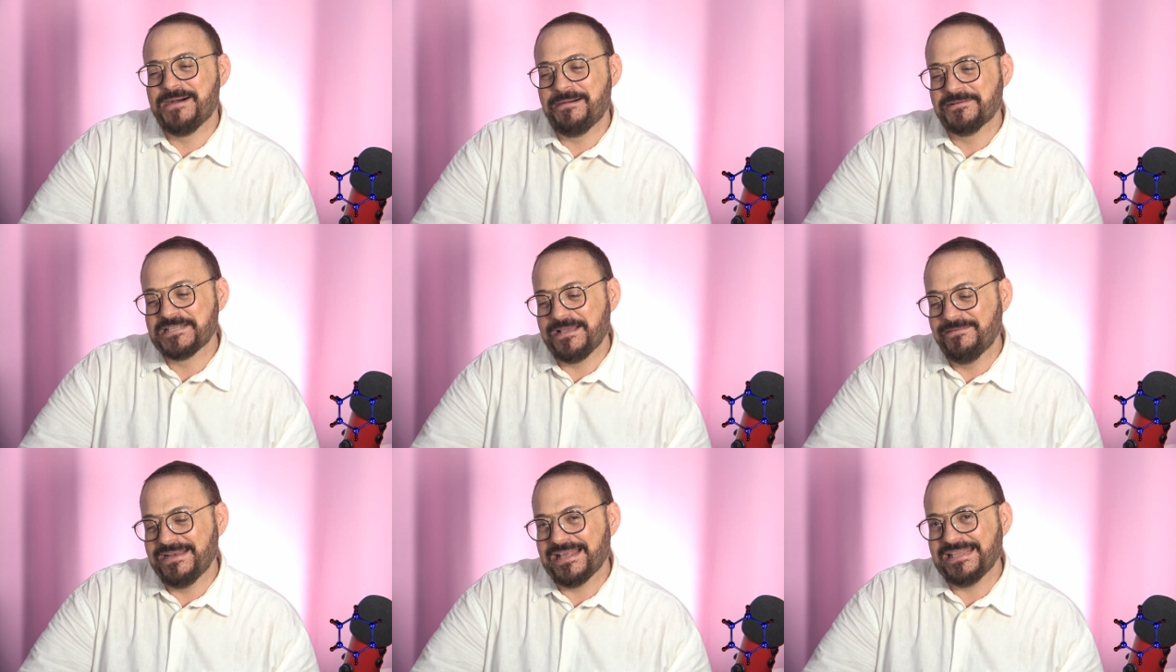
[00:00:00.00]
Vamos
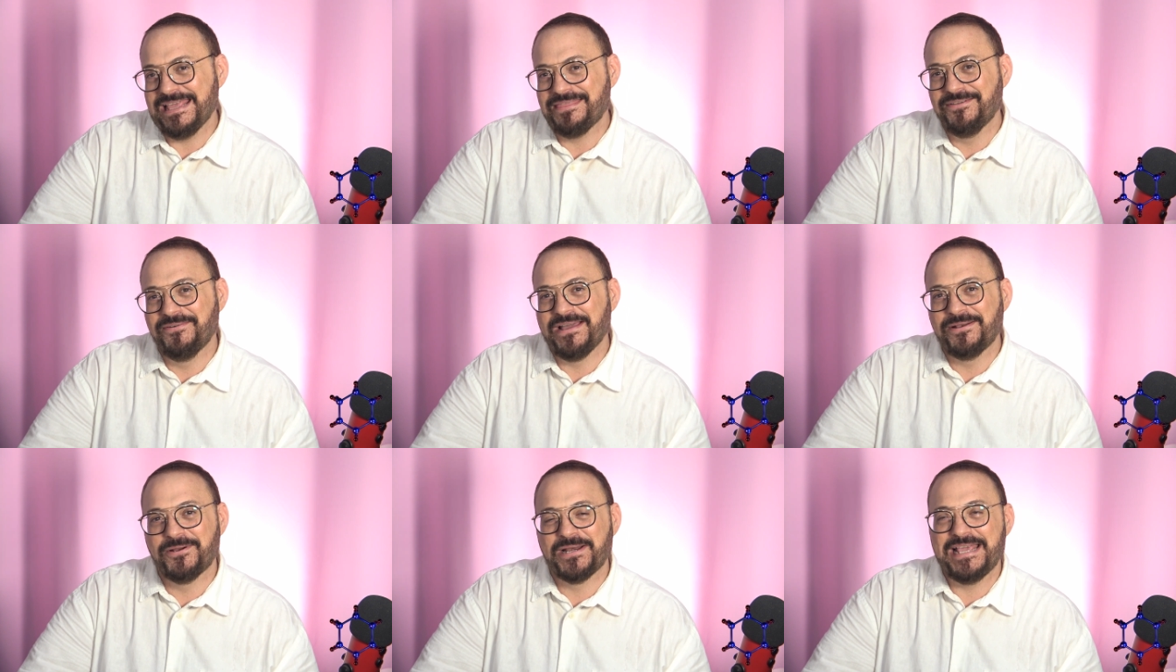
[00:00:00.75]
a ver, aquí hace un
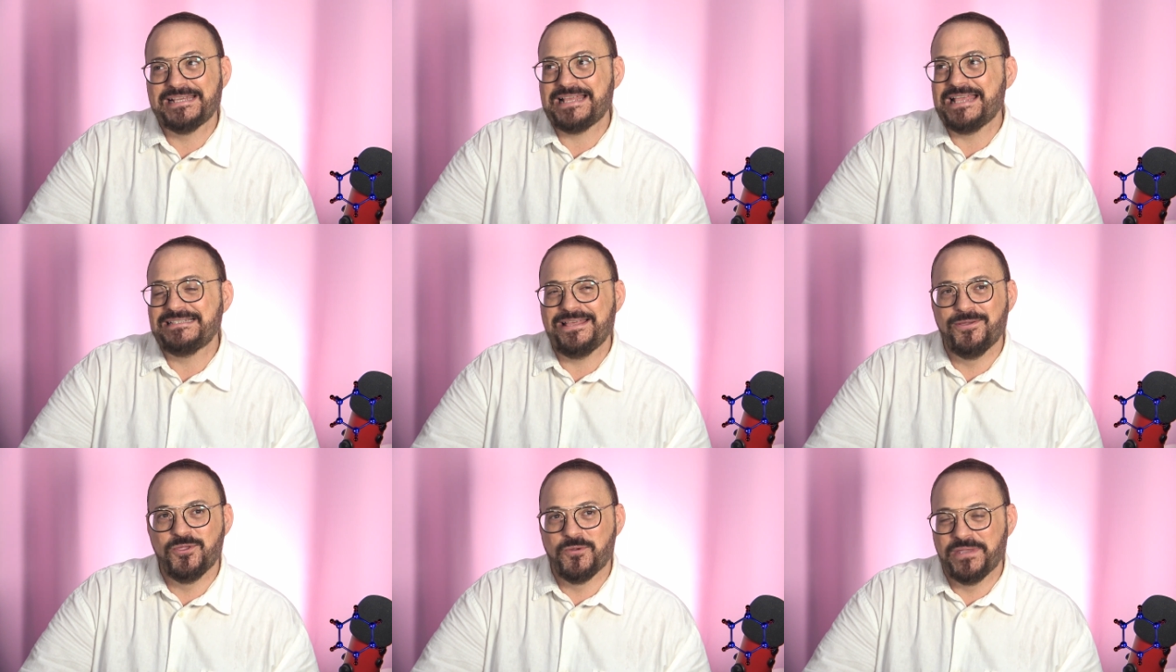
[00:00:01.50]
calor. Eh, ha
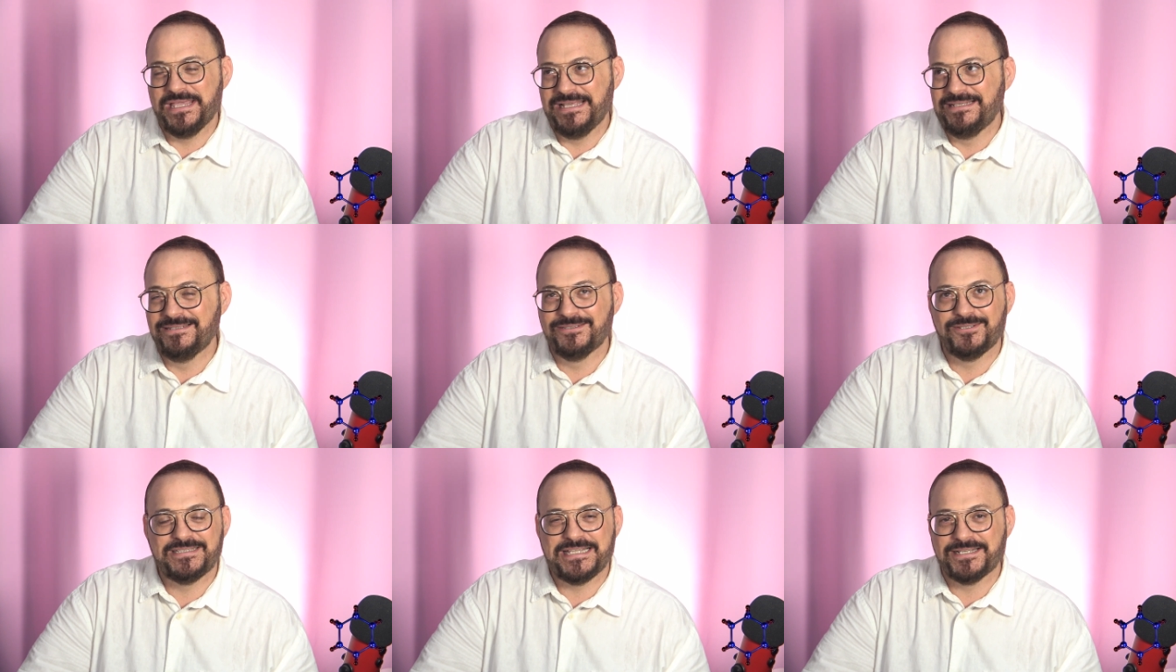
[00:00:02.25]
estado
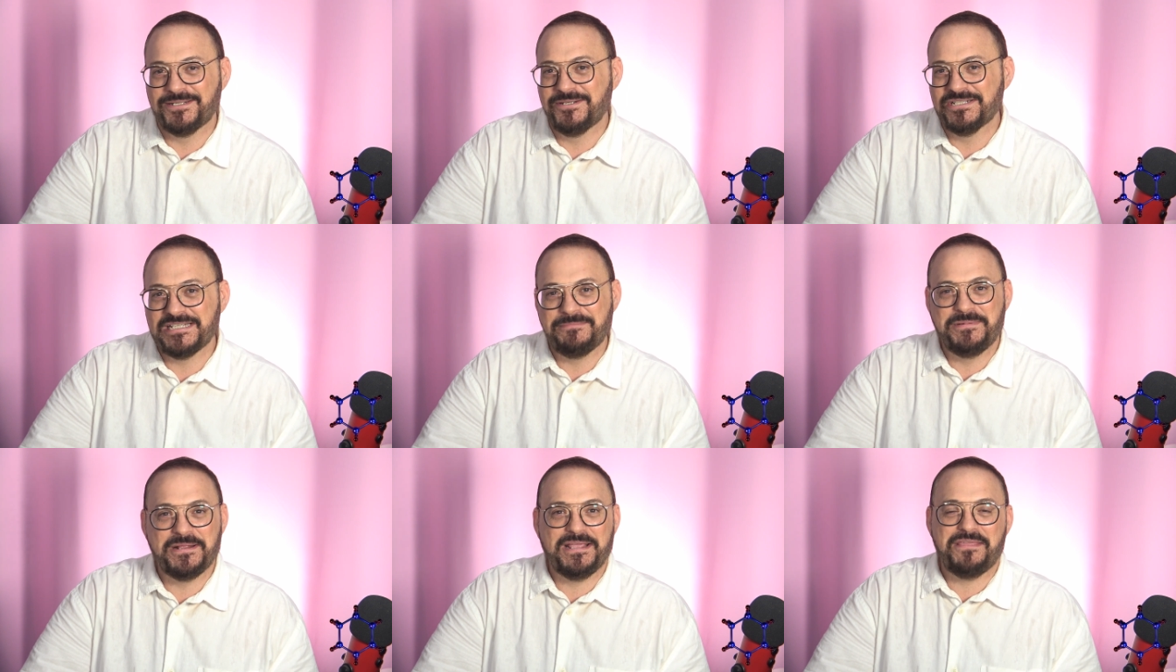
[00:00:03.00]
lloviendo, todas estas
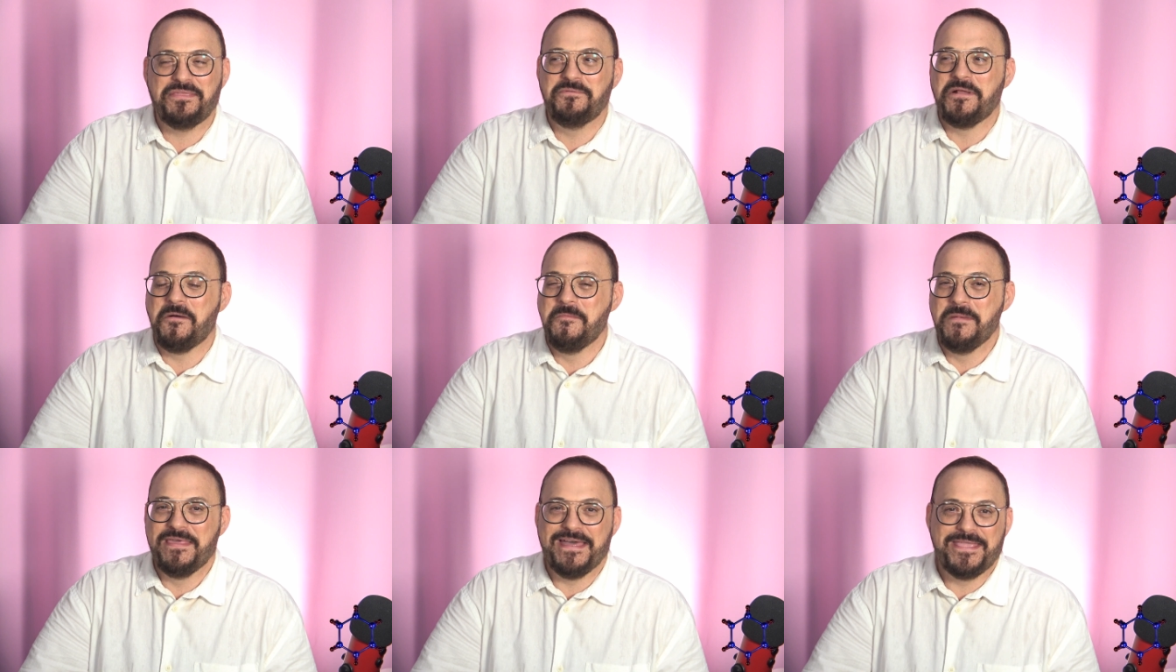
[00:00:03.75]
cosas, pero aquí hace una
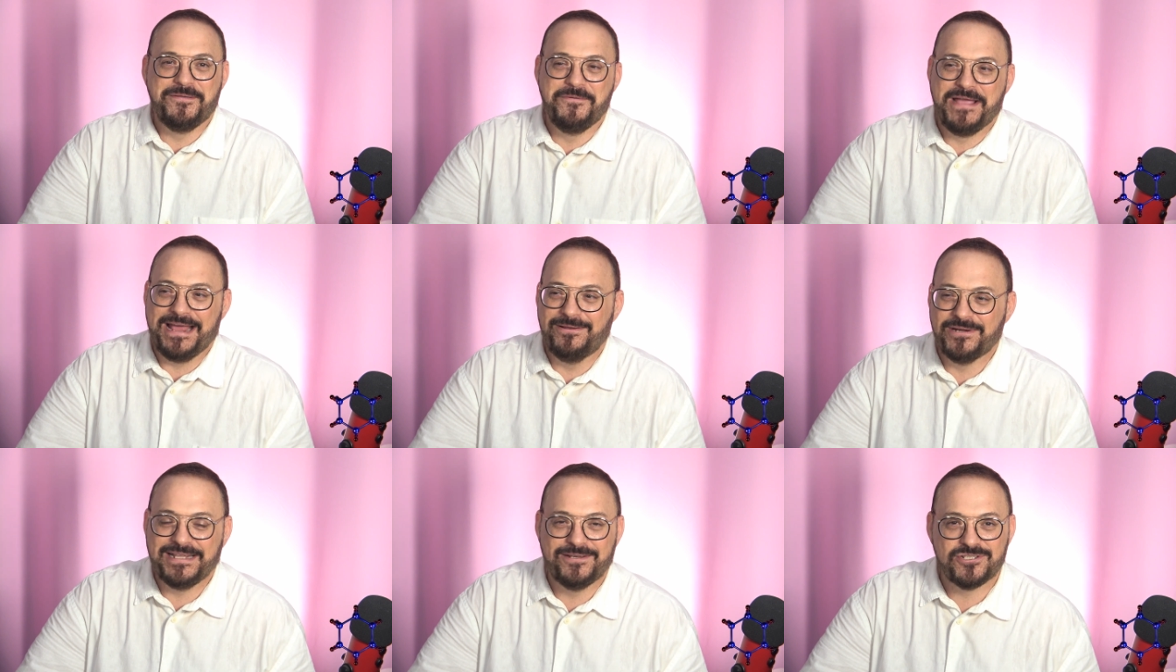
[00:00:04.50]
humedad y un
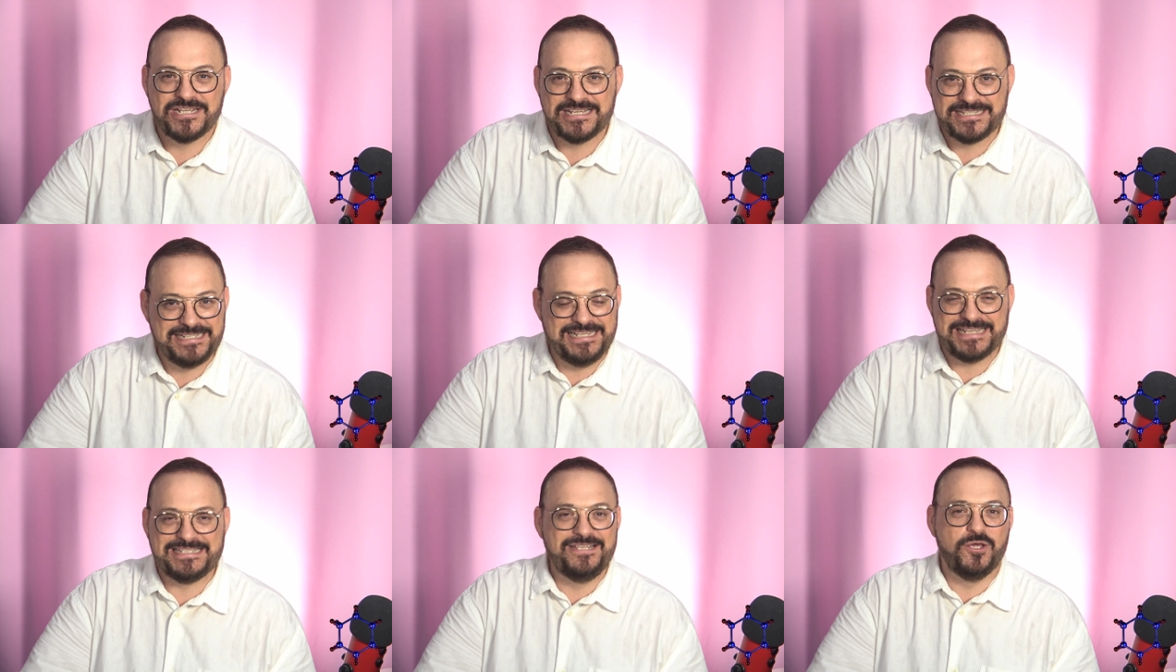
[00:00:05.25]
calor que no sé
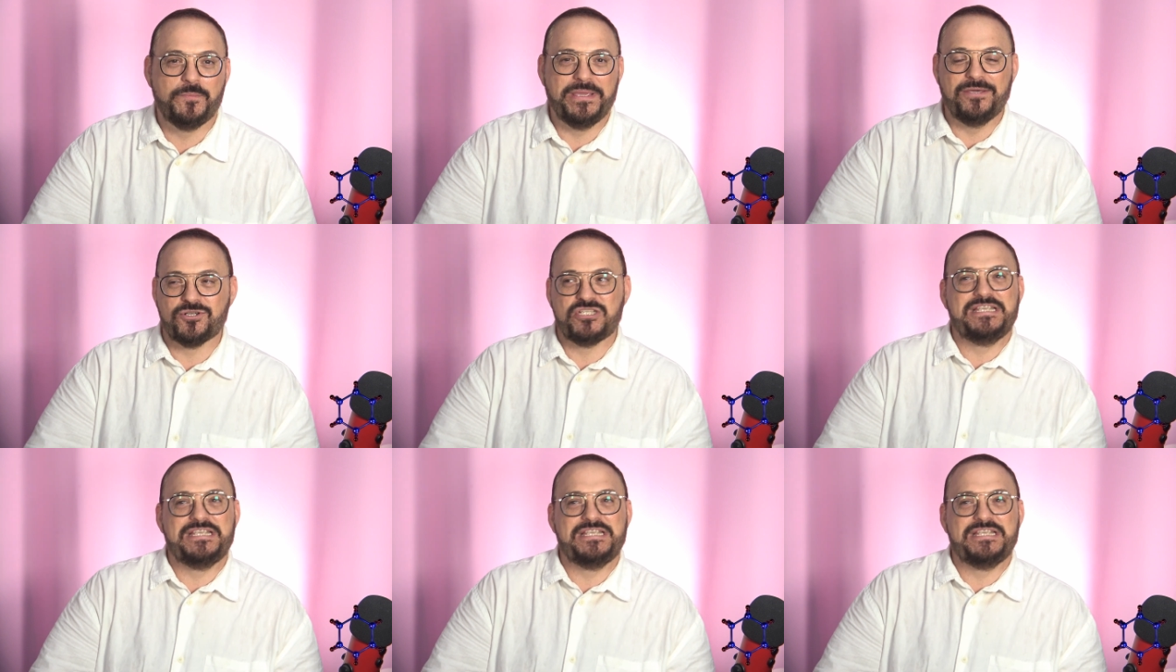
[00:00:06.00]
qué ha sido peor.